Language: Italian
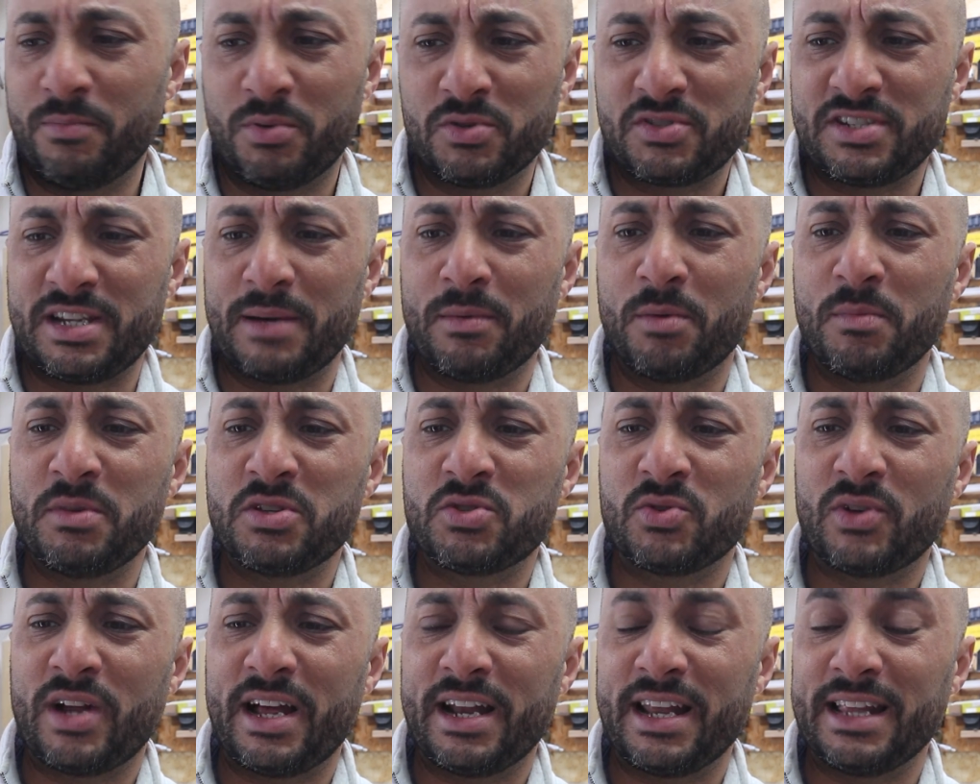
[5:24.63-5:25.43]
possiamo
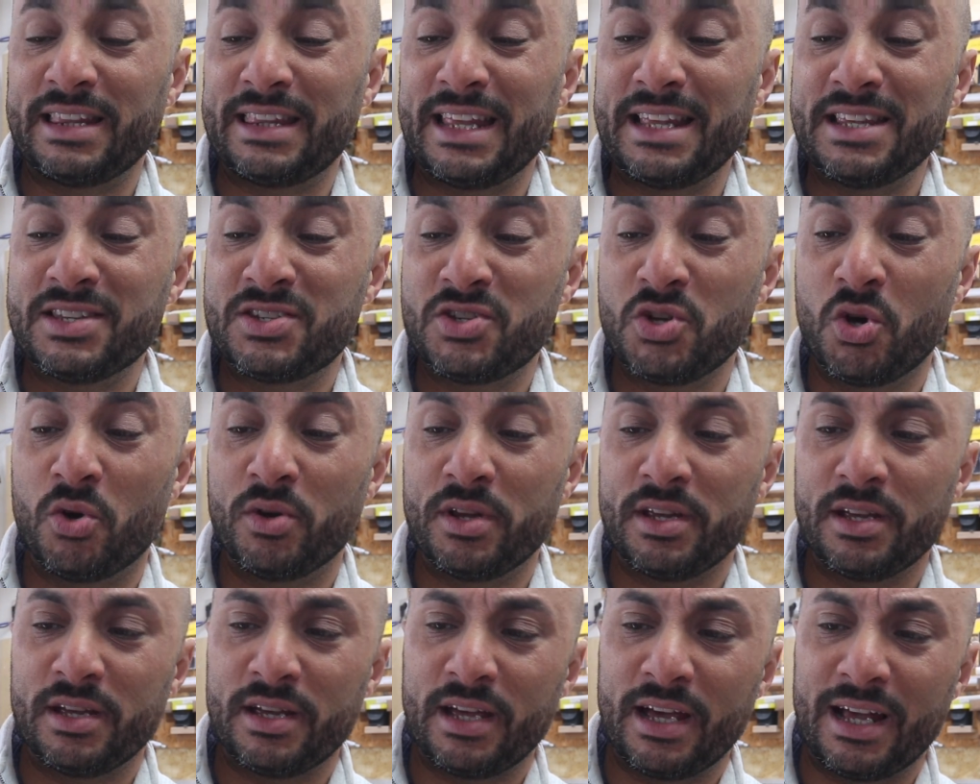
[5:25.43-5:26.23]
misurare
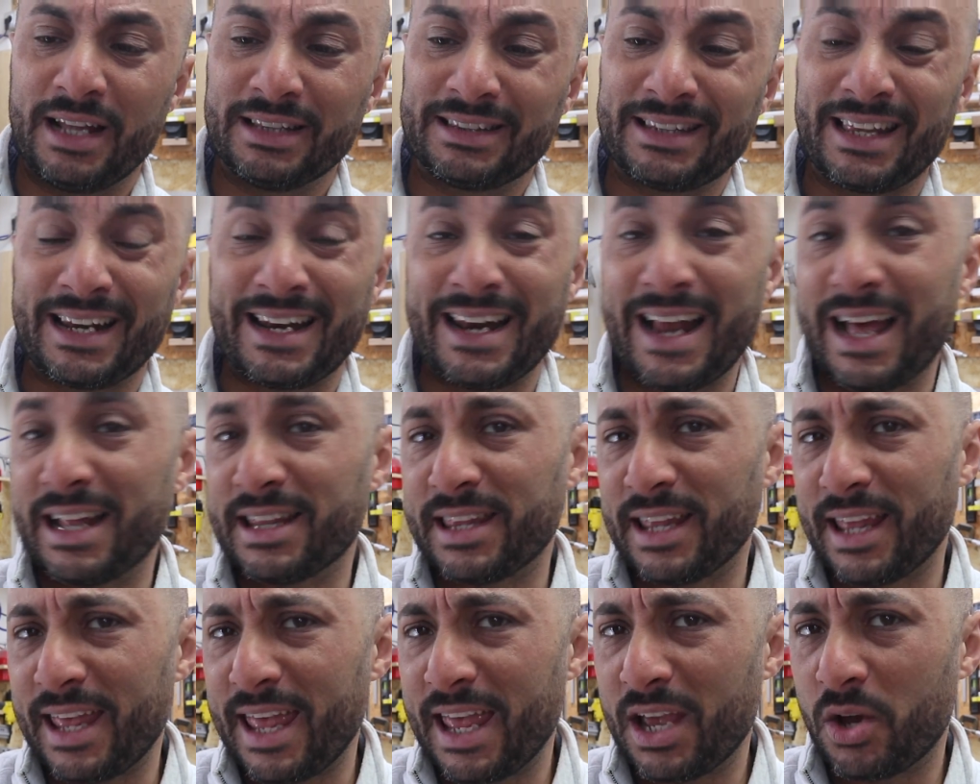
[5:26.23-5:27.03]
tensioni
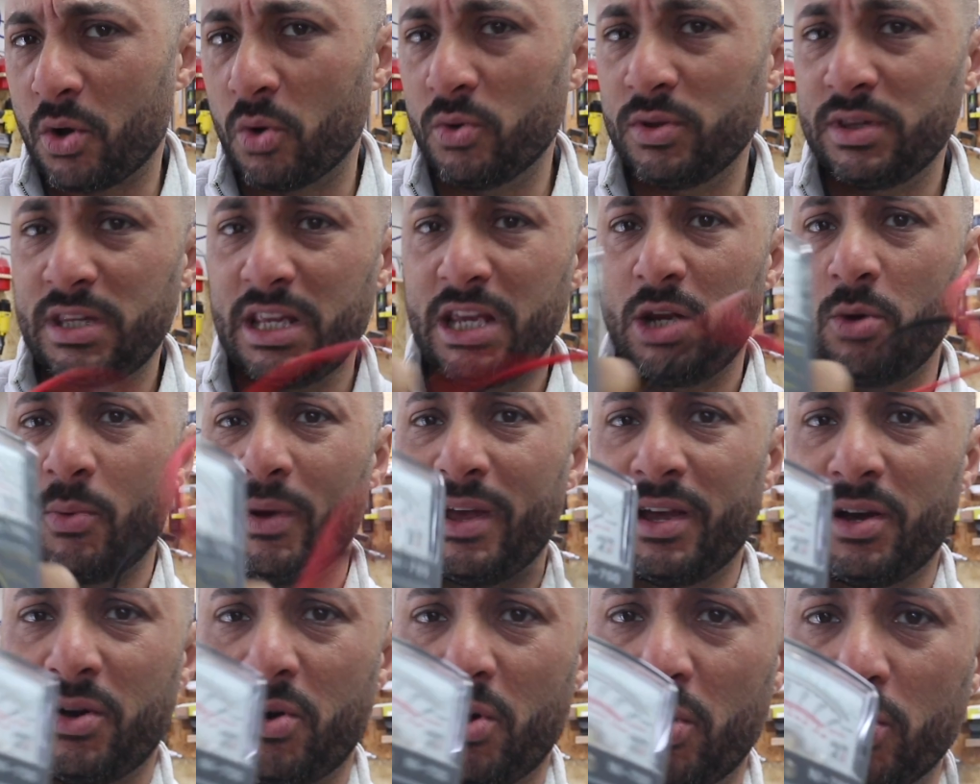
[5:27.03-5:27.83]
alternate e
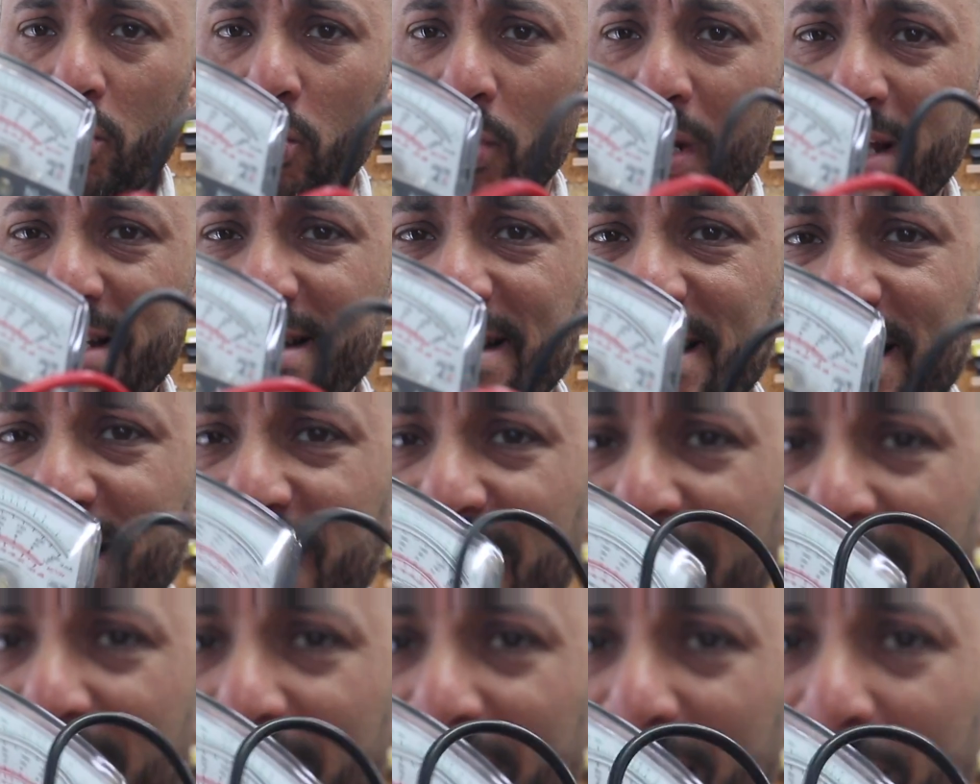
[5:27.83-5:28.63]
continue con una
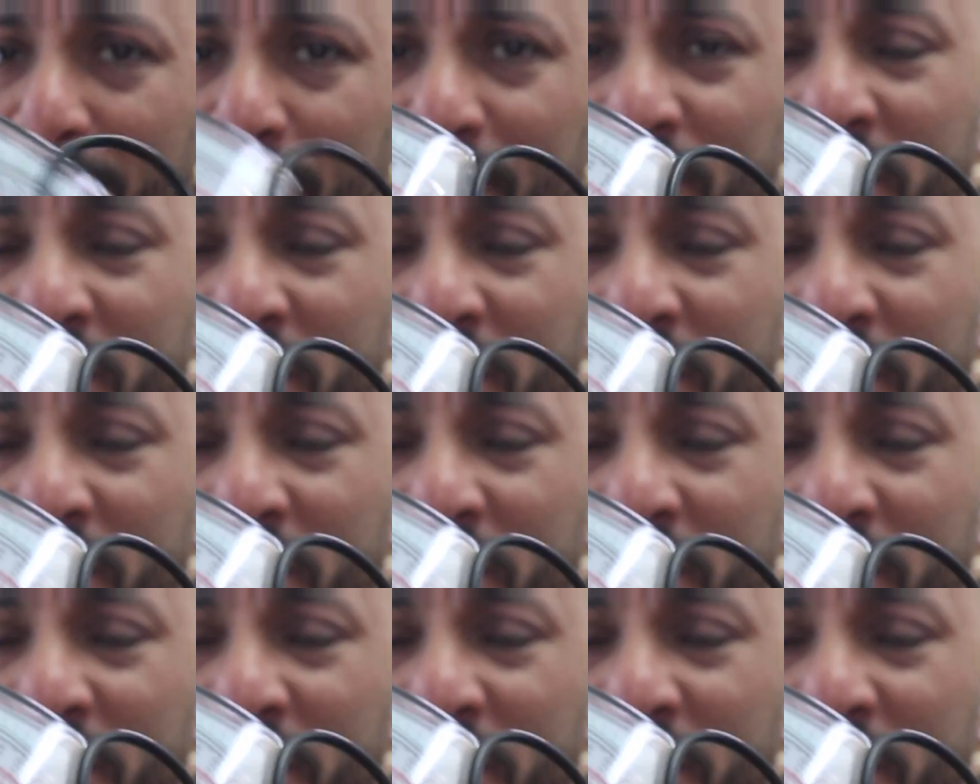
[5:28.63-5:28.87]
scala